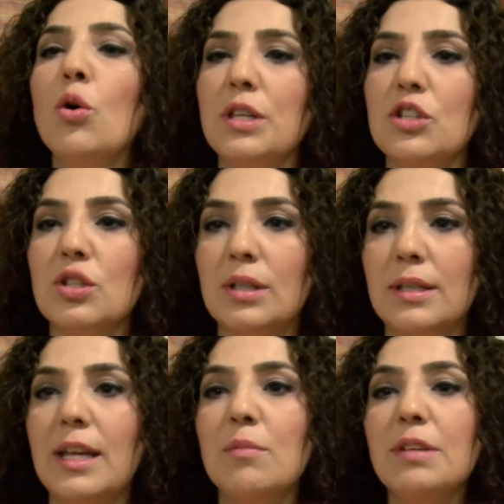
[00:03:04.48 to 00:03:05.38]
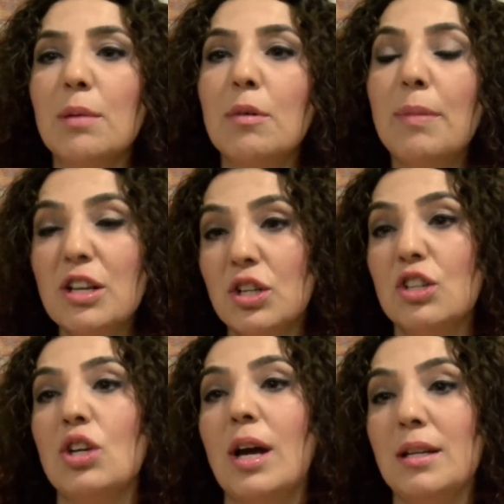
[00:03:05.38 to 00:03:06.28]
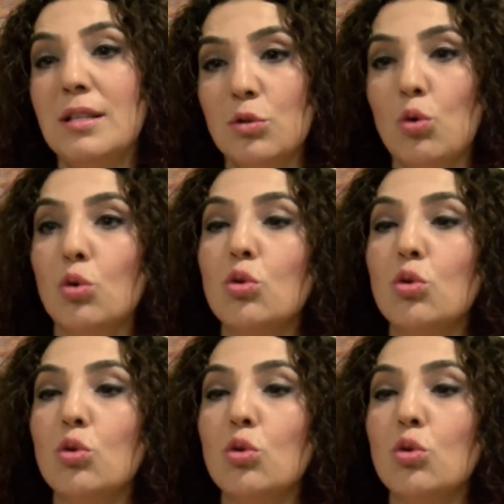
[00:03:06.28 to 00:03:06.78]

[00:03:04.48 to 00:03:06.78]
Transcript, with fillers: yaşında diyelim ki ama başka çareniz yok.